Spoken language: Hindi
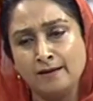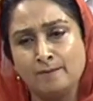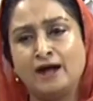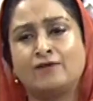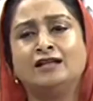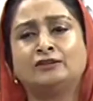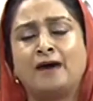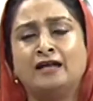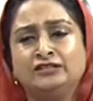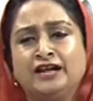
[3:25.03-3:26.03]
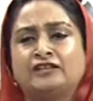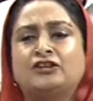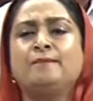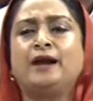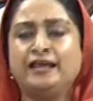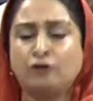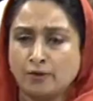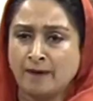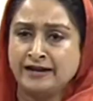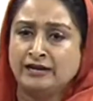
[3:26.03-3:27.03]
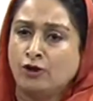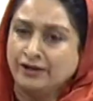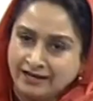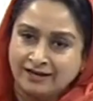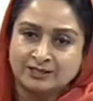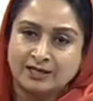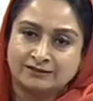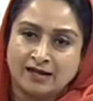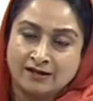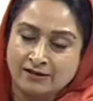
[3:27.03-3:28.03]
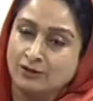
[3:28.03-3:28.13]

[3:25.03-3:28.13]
भगवंत मान जी ने इतनी बड़ी कुर्बानी कोई नहीं कर सकता